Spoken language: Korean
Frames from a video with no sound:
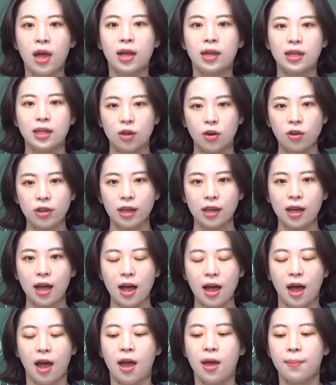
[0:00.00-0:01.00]

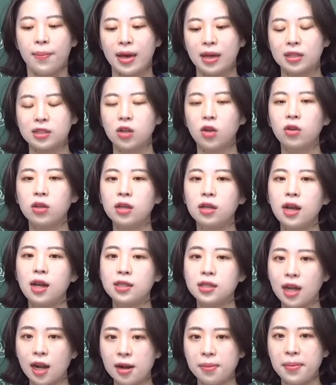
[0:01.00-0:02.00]
그러니까 백성들의
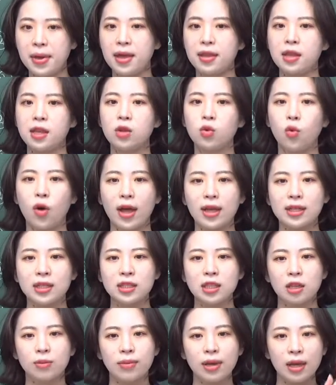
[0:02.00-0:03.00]
삶에는
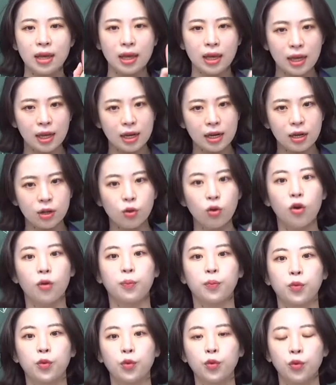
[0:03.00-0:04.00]
관심이 1도
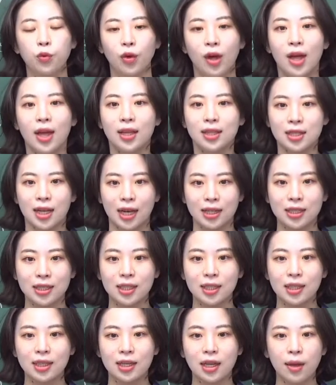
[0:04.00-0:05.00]
없고
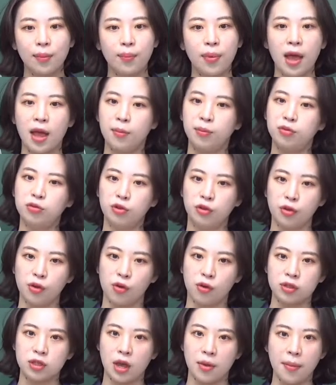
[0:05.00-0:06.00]
자신들이 배부른
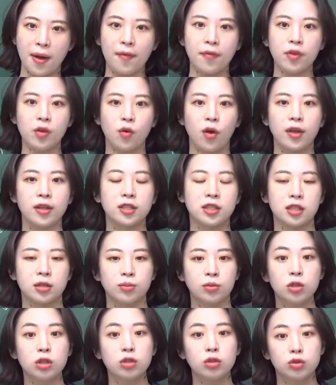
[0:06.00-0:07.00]
것에만
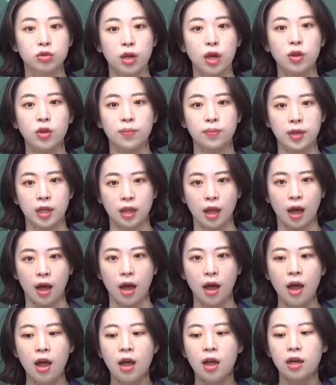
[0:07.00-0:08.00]
관심을 두게 됩니다.
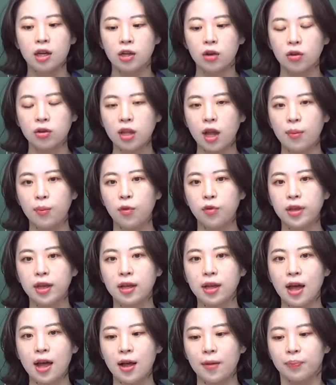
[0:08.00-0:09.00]
그렇다
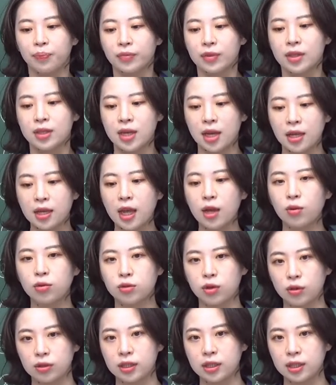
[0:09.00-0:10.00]
보니까 제대로
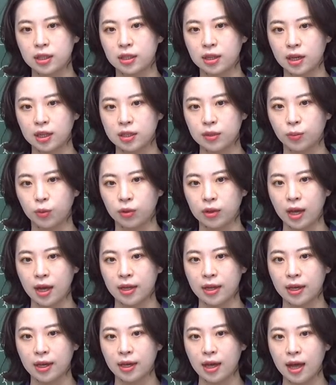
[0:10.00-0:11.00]
정치를 하지
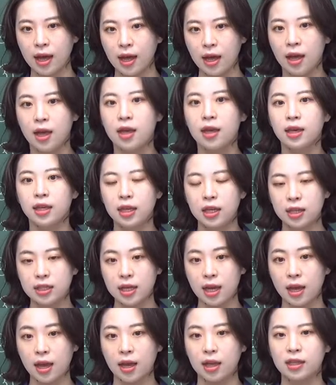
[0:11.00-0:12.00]
못하니까
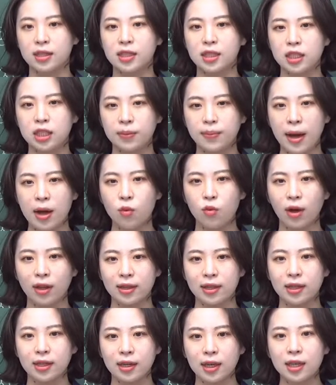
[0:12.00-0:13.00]
이제
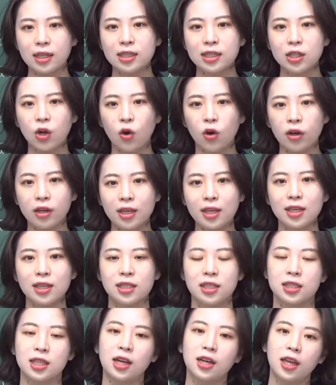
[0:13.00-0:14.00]
지방관들이 썩 찾기
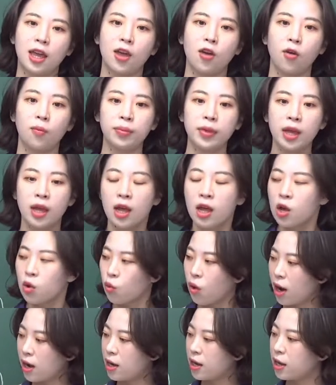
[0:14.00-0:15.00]
시작해요.
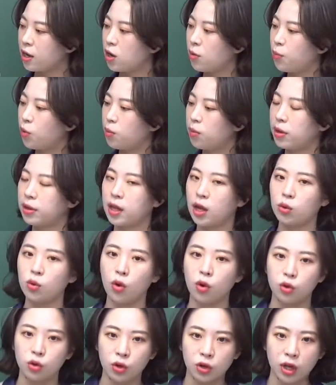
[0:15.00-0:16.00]
관리를 뽑을 때도
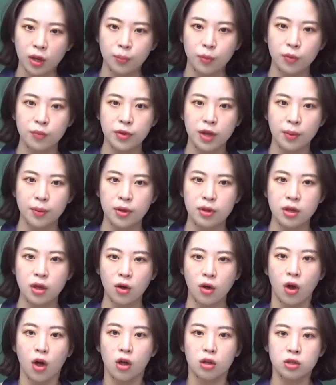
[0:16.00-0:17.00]
어떻게
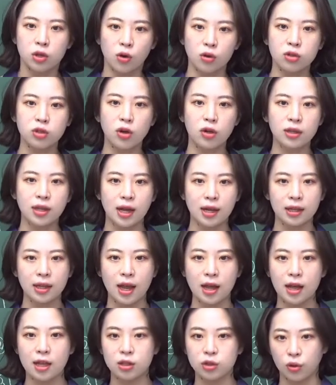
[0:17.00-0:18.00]
뽑냐면요.
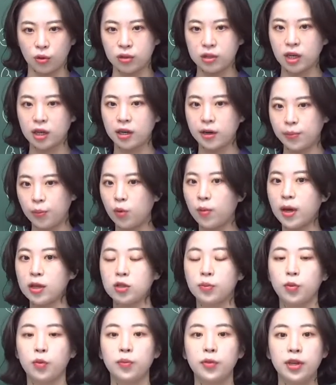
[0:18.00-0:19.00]
정정당당한 절차를 뽑아서
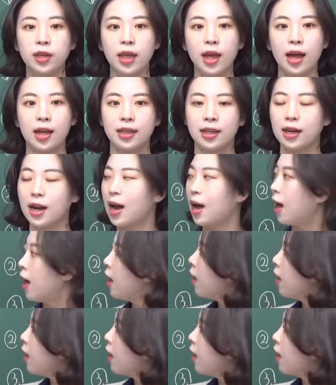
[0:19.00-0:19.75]
뽑는 게 아니라